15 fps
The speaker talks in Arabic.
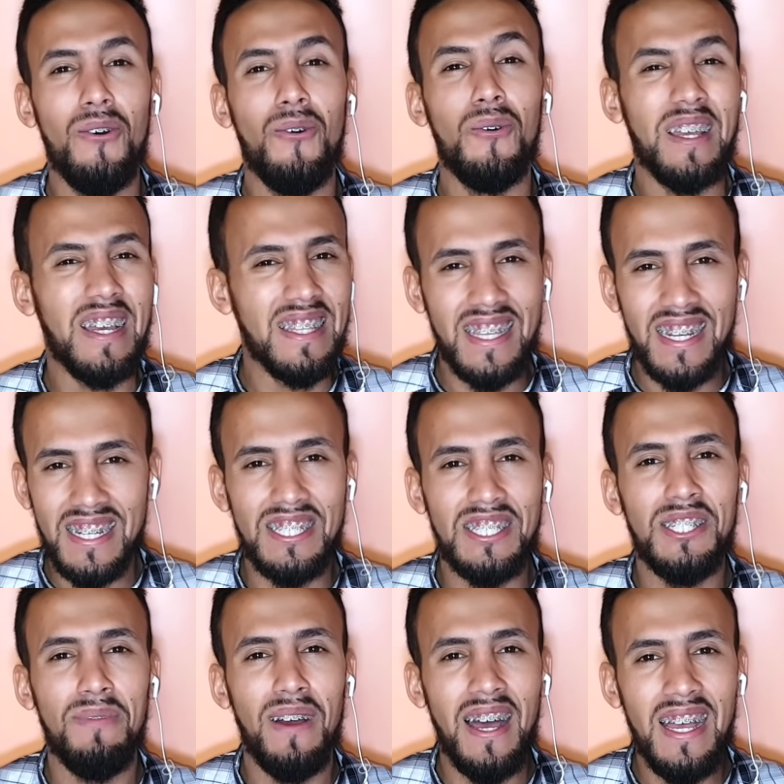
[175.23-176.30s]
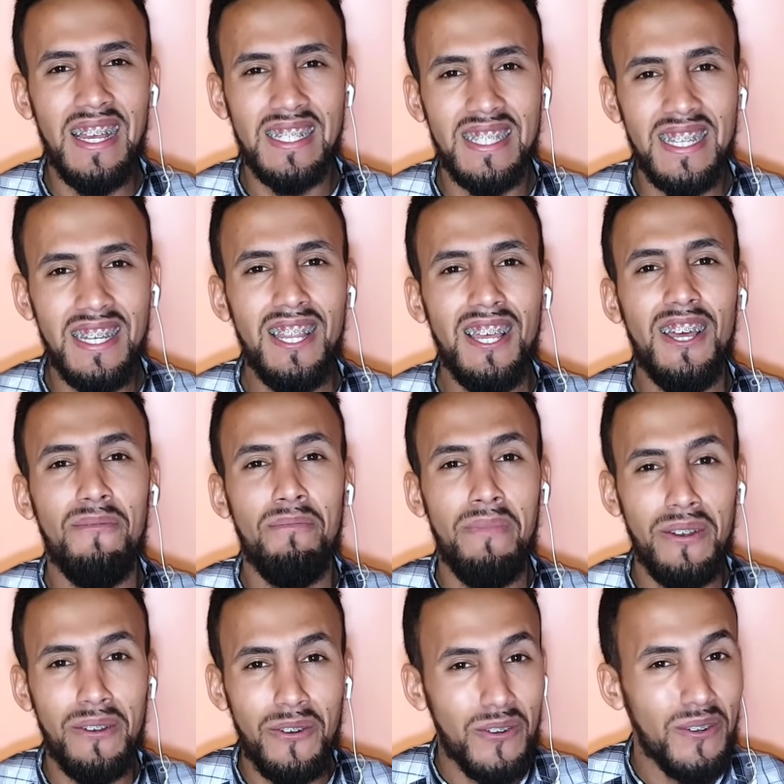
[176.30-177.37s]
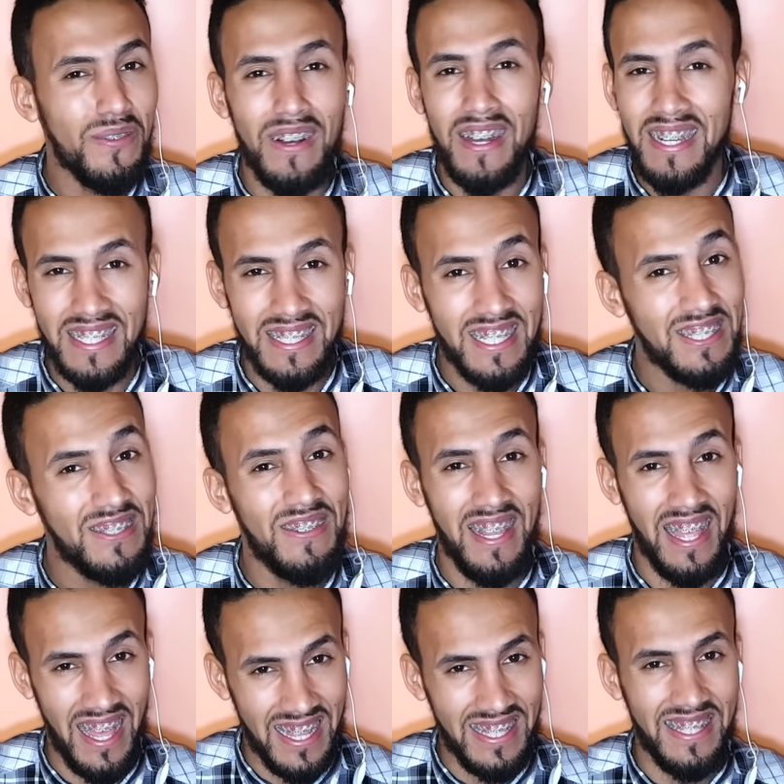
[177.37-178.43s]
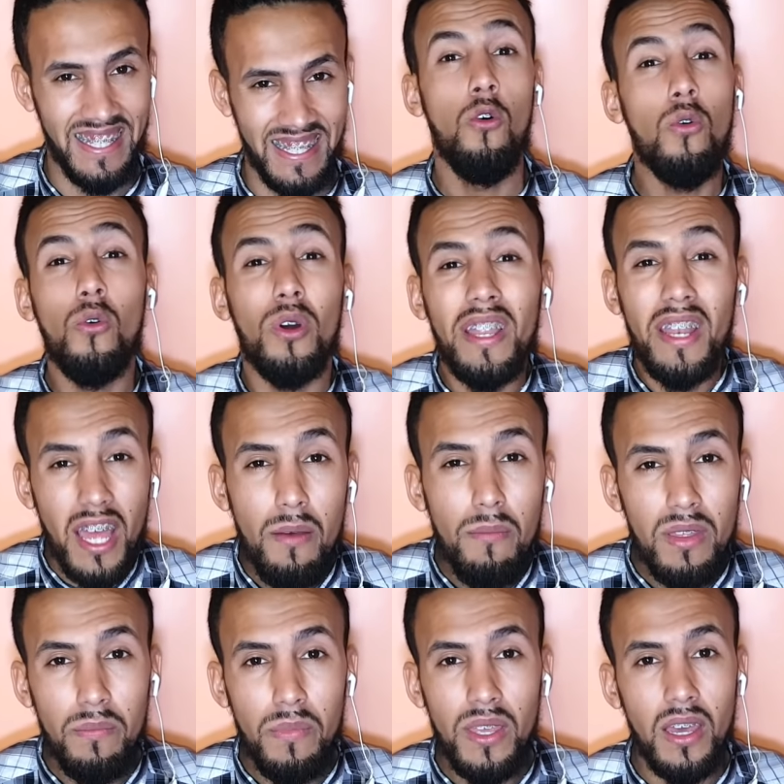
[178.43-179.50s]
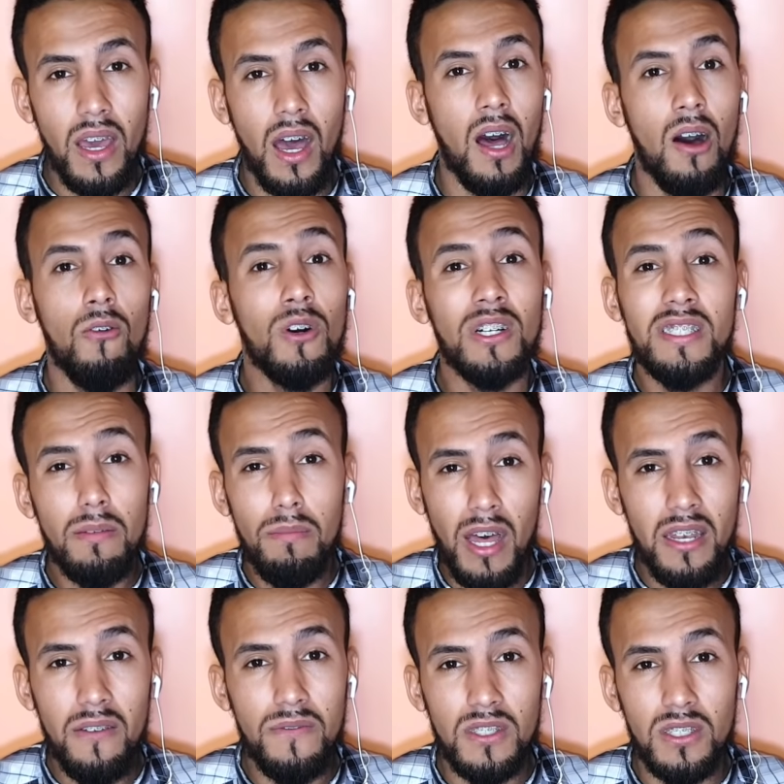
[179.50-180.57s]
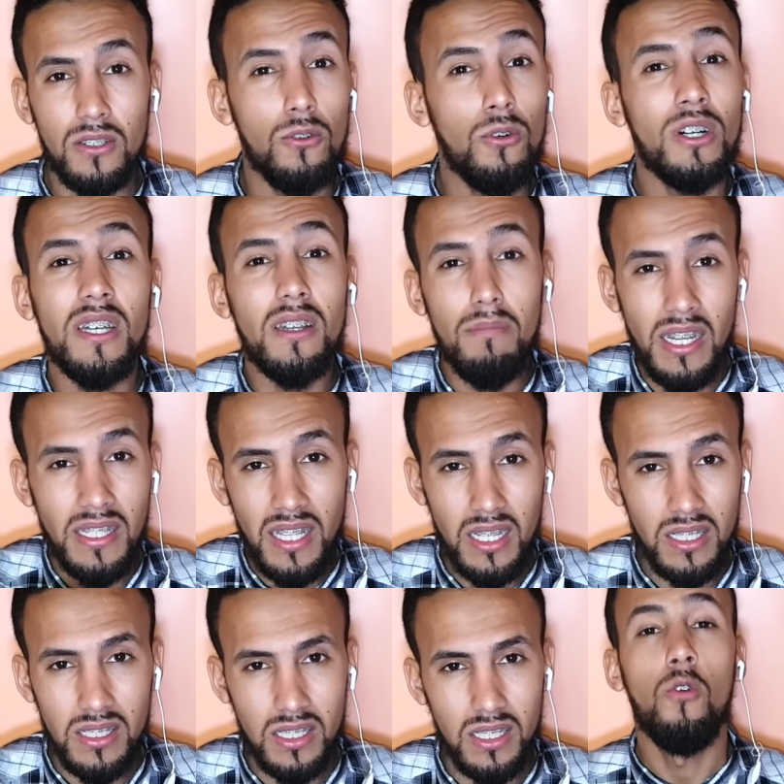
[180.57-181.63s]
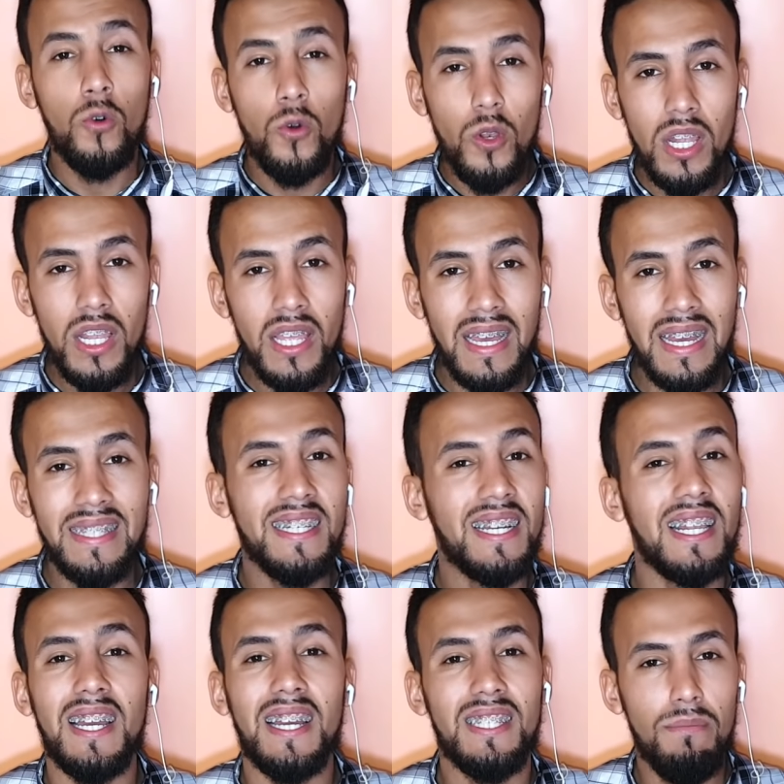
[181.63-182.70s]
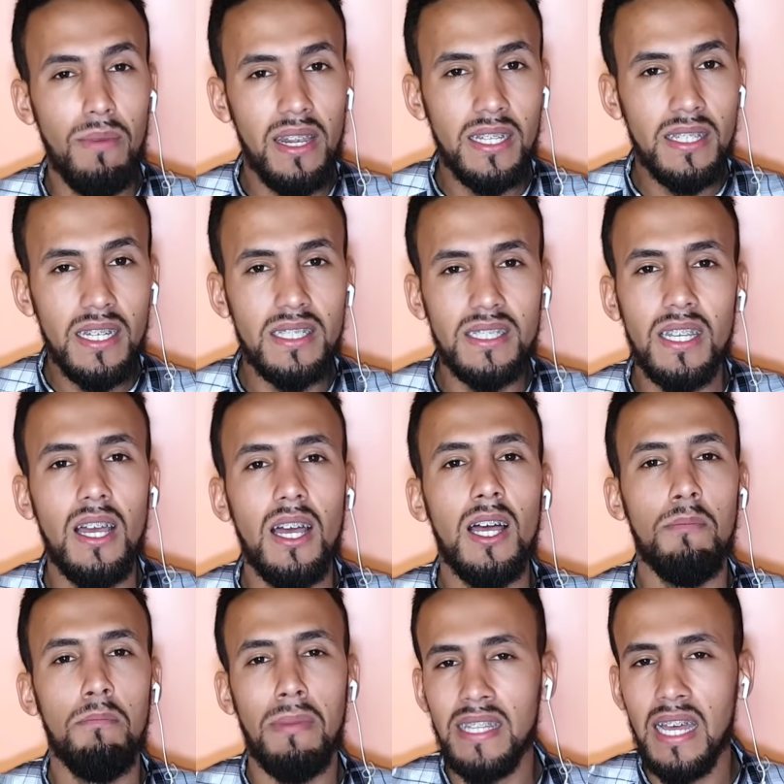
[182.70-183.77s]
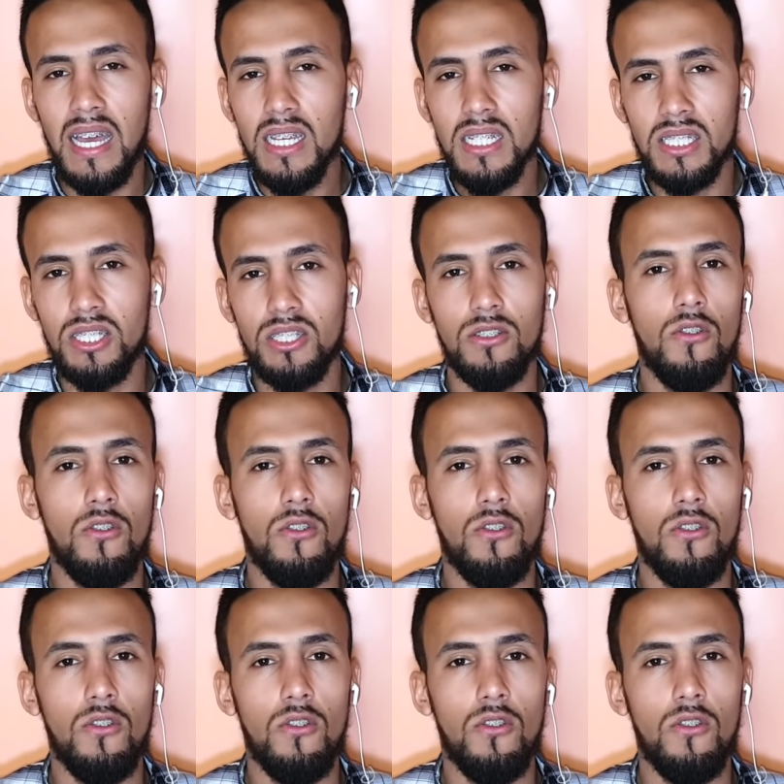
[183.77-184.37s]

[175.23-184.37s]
ونقدر نجيب احسن من كون فاليديت في العادي وغير امن بها وهضر مع نفسك وهضر مع ذاتك وقول لي هذيك الخدمه اللي درت ما ضاعتش